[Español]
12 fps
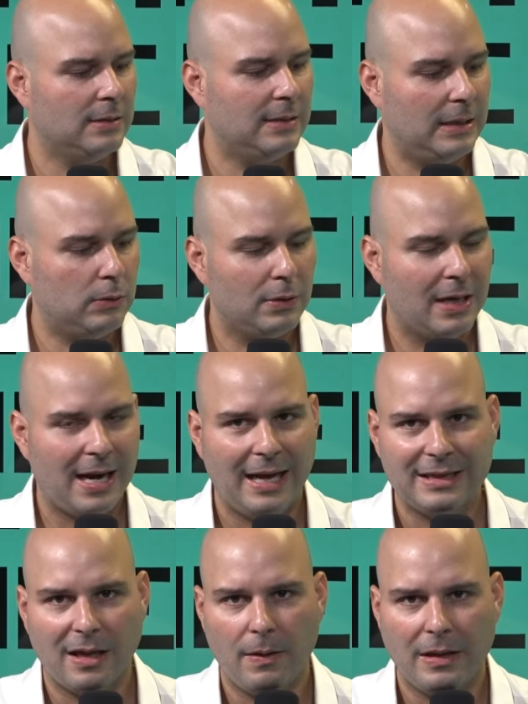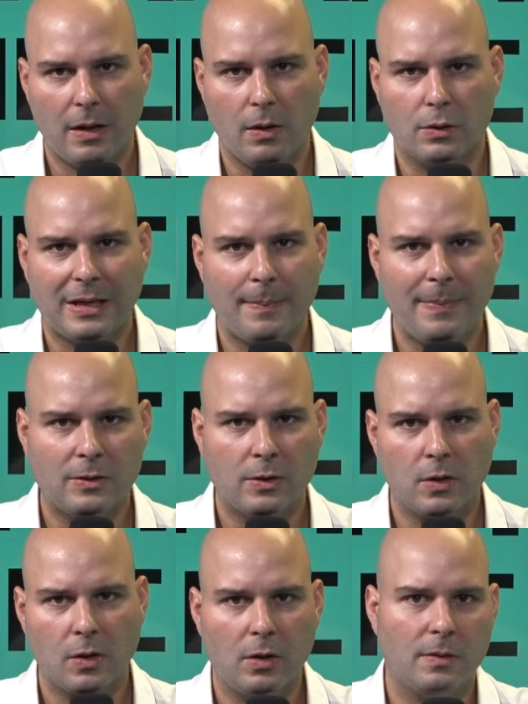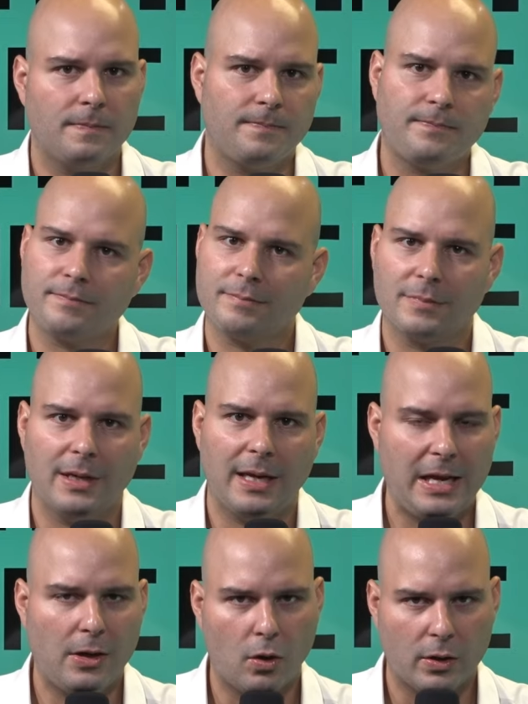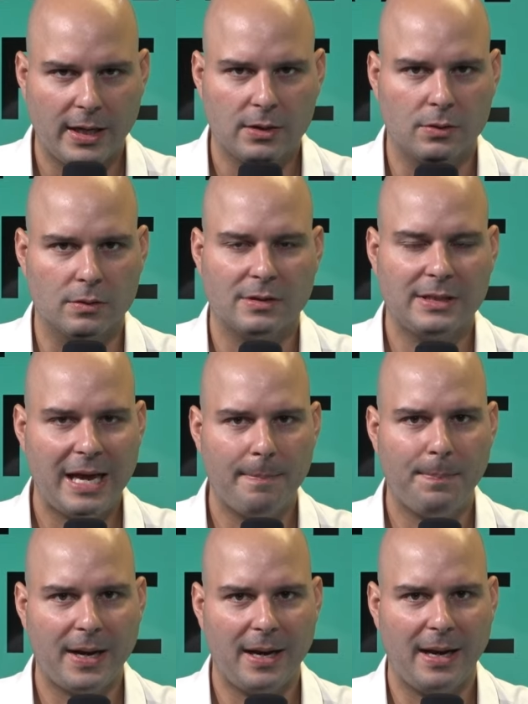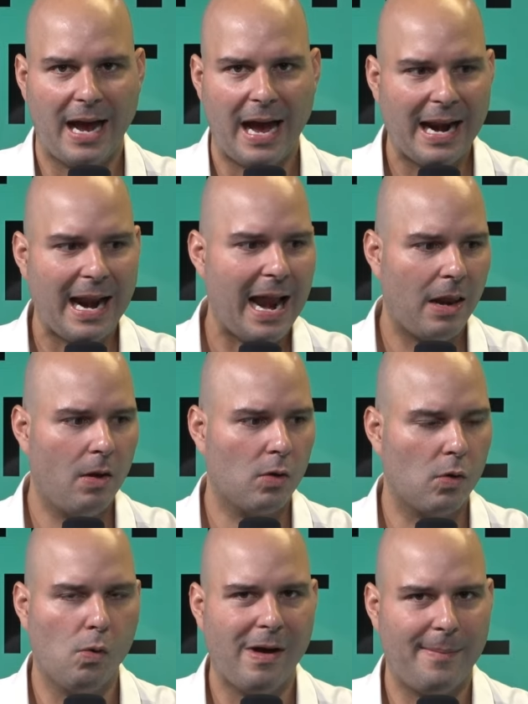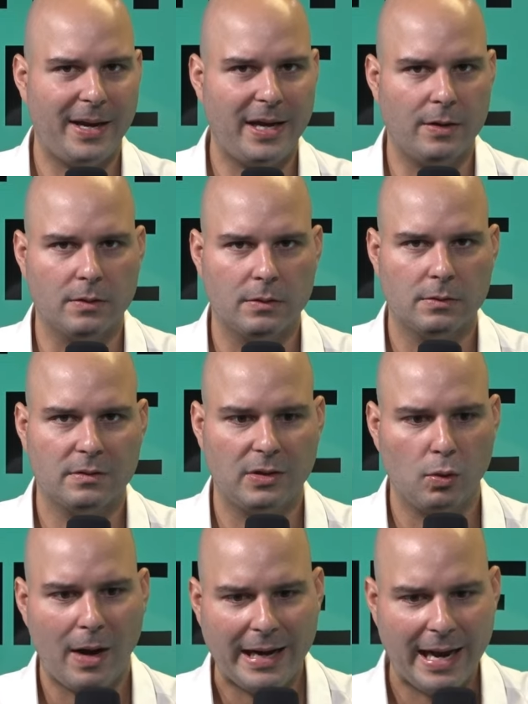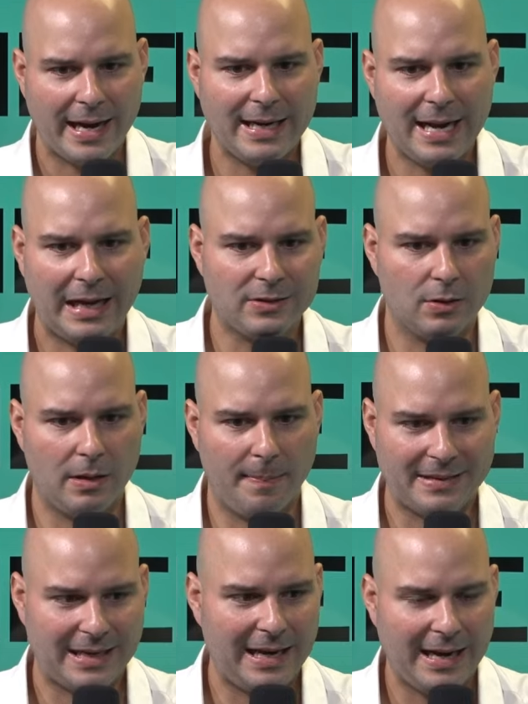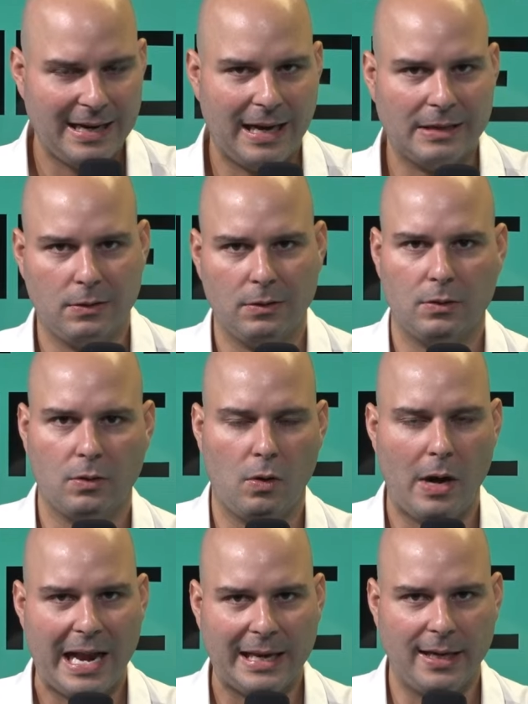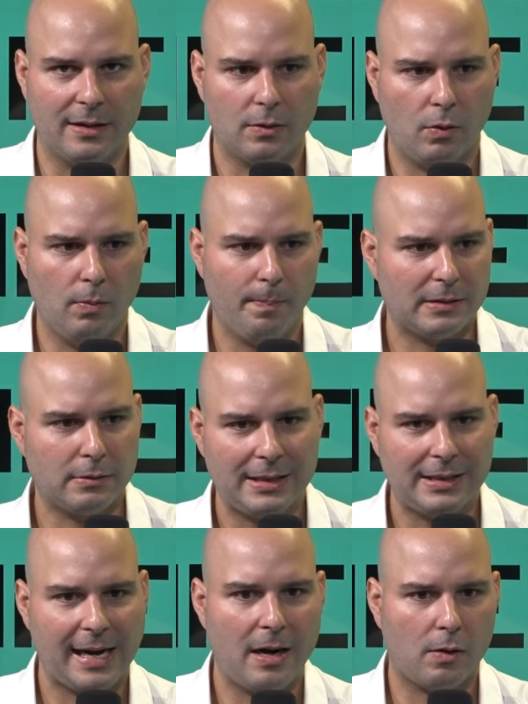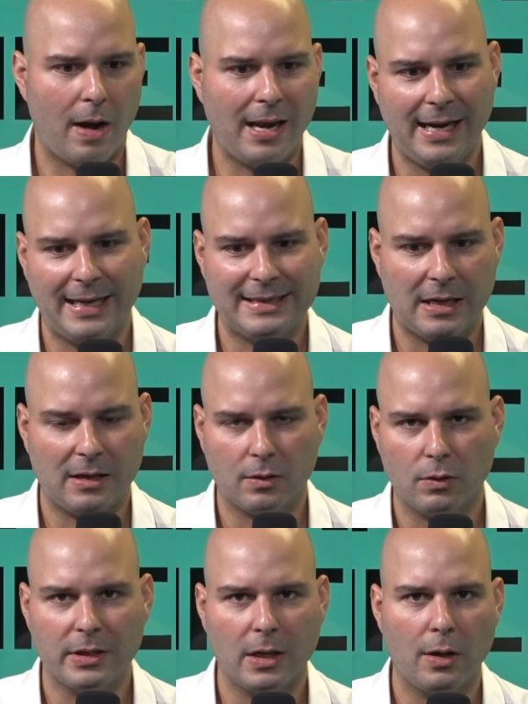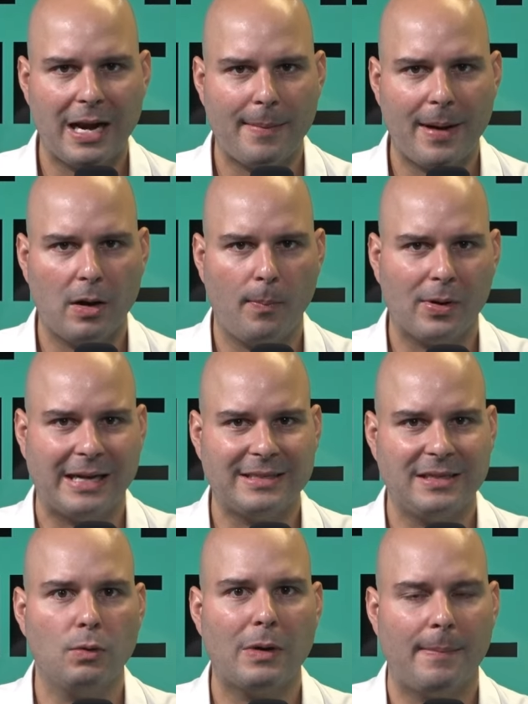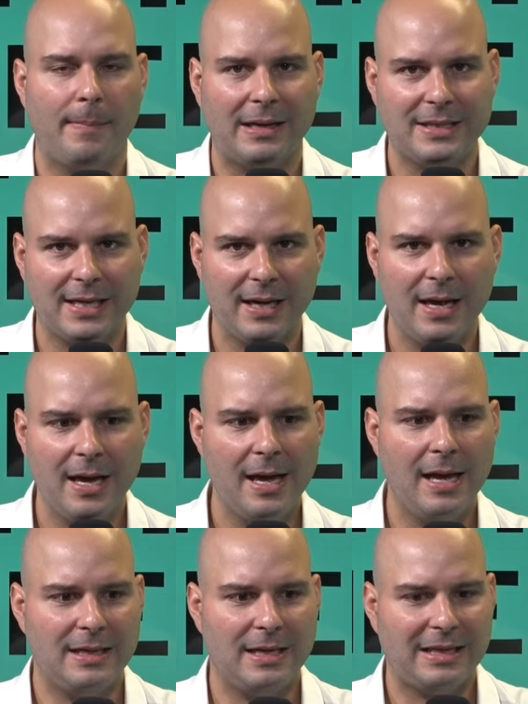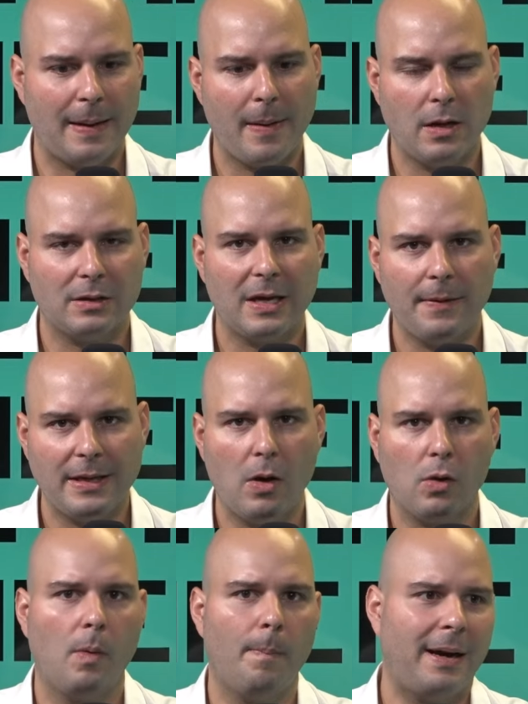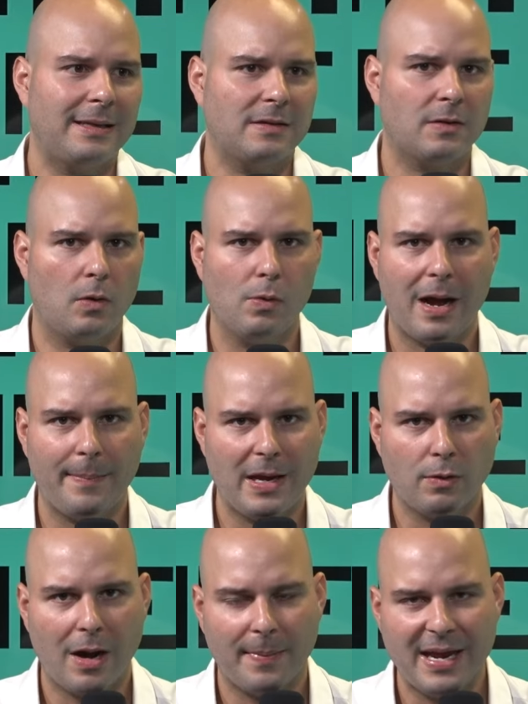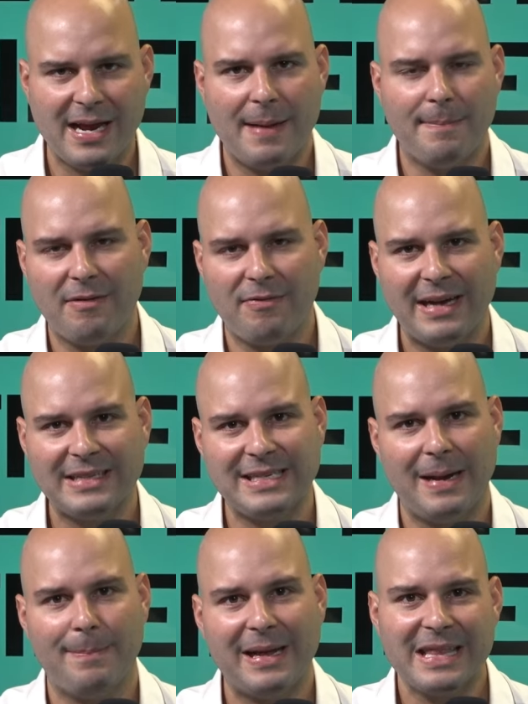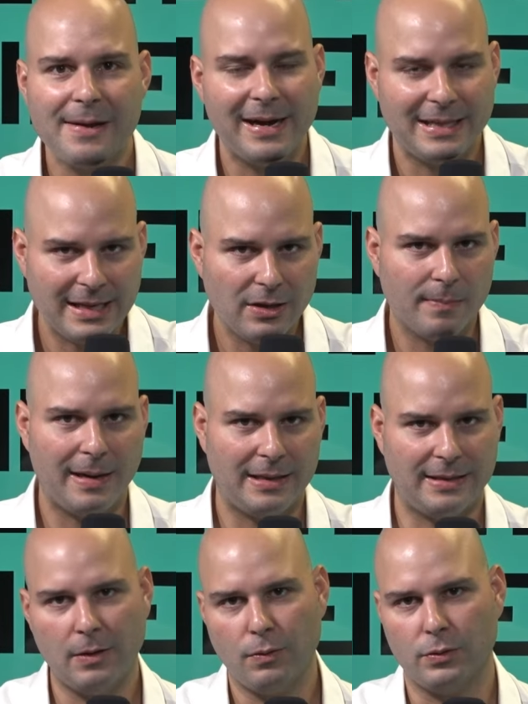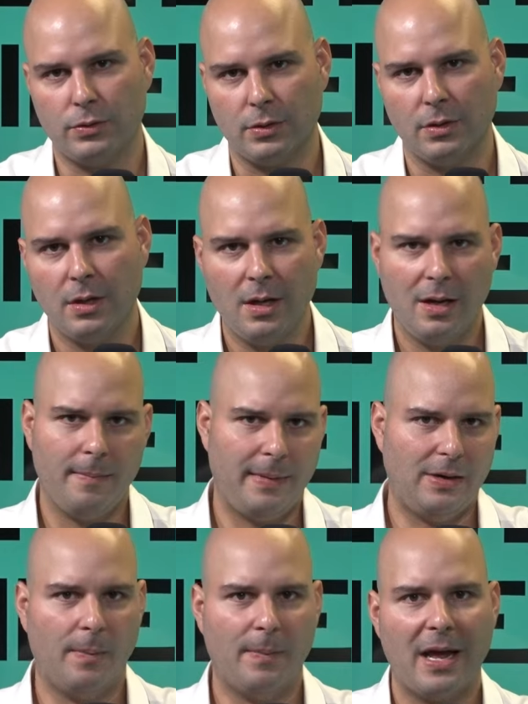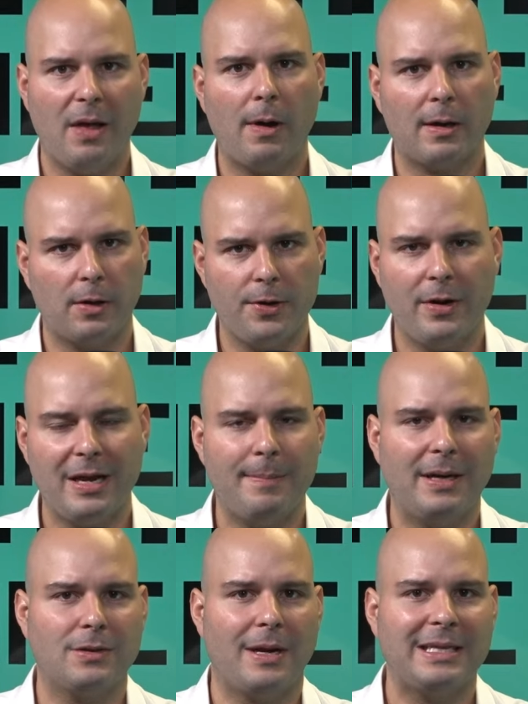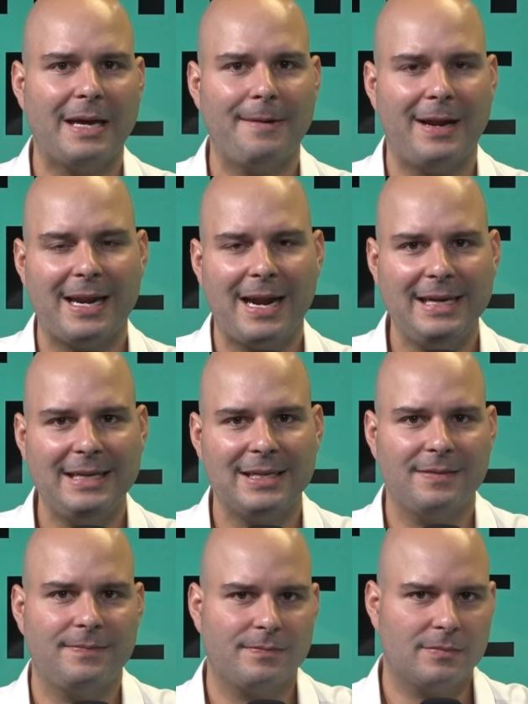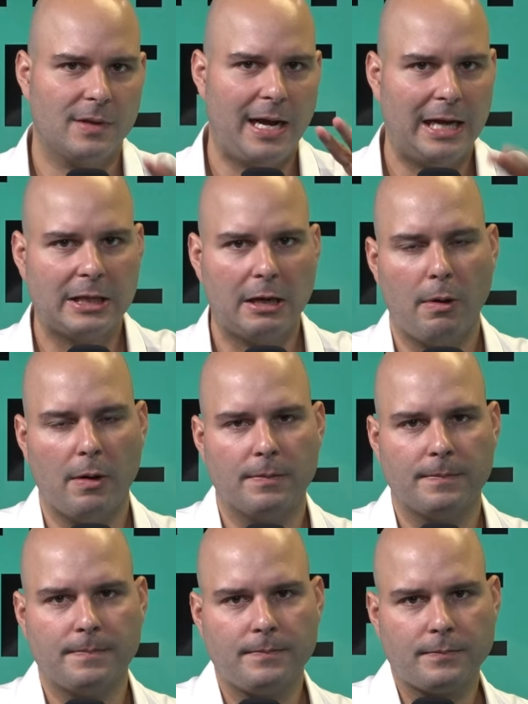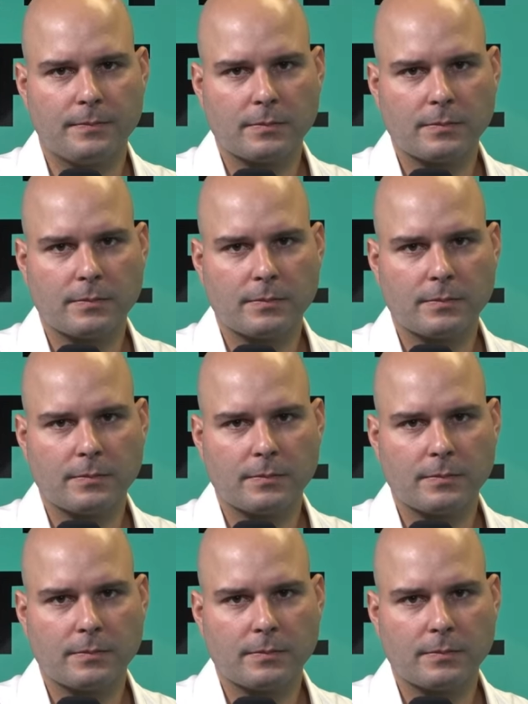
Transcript: Si tú tienes este video y lo estás viendo solo, incorrecto. Siempre haz algo con un amigo. Si tú vas al gimnasio, empieza a ir al gimnasio con alguien, con un personal trainer, con alguien que esté contigo de la mano, porque así duran más. Así que si estás viendo este video, comparte solo un amigo, una amiga. Es más fácil, es más divertido invertir juntos. Mi nombre es Eduardo Yoy, inversionista de bienes raíces. Hasta luego.